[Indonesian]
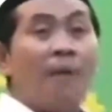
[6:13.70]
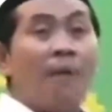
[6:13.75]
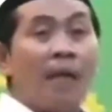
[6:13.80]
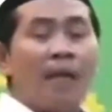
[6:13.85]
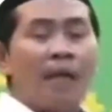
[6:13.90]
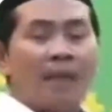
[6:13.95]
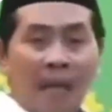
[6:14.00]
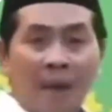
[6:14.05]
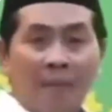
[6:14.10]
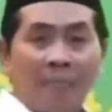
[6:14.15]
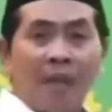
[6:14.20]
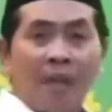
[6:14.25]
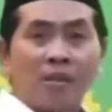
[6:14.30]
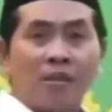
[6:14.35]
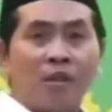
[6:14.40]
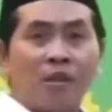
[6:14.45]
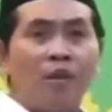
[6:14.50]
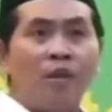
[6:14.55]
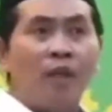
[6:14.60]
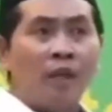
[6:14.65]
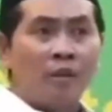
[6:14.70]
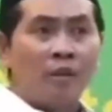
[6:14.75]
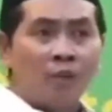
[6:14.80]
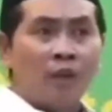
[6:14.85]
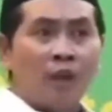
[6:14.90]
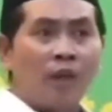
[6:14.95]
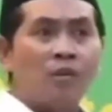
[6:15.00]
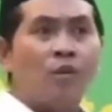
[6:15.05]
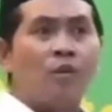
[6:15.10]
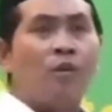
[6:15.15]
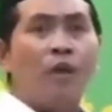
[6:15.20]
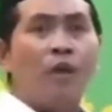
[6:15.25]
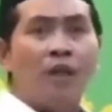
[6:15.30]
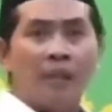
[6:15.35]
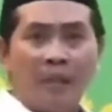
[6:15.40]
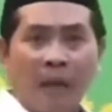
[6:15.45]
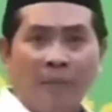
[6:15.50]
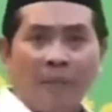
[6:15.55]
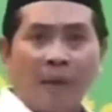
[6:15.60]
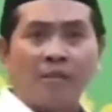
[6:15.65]
tambah segone, turah segone
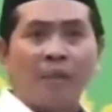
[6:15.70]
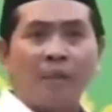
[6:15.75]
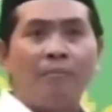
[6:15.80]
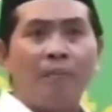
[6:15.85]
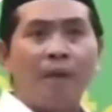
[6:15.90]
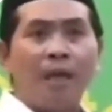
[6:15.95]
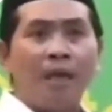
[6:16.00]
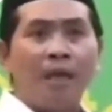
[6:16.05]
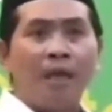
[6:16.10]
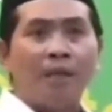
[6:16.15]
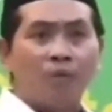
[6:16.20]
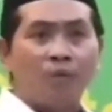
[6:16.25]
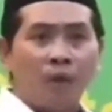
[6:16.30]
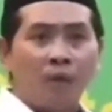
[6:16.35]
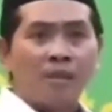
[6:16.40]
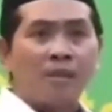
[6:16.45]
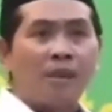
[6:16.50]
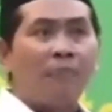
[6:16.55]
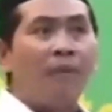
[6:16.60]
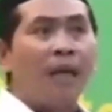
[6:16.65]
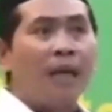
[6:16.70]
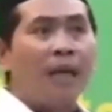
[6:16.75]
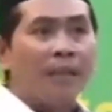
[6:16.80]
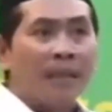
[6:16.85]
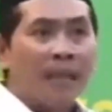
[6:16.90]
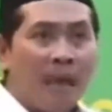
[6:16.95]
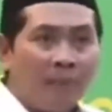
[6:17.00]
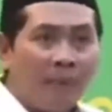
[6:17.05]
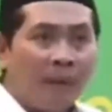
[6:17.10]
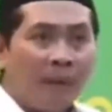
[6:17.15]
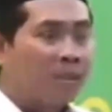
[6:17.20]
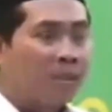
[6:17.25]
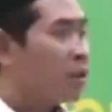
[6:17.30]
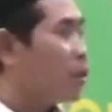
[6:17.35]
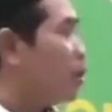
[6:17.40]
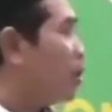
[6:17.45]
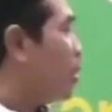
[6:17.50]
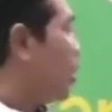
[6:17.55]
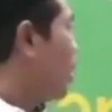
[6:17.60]
tambah sambele, turah sambele tambah segone.